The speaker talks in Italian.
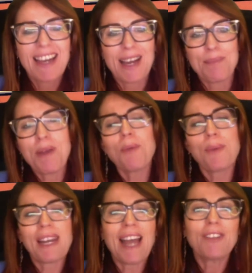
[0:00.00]
Abbiamo
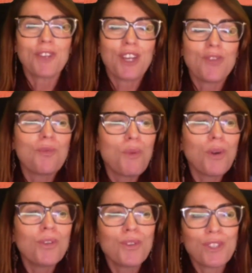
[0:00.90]
parlato che in un
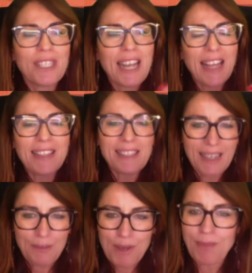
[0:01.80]
mondo di grandi
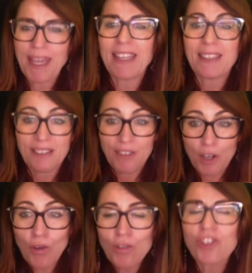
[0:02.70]
cambiamenti
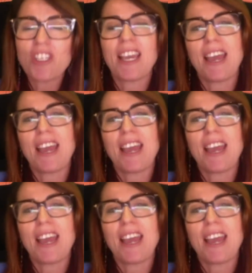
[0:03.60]
veloci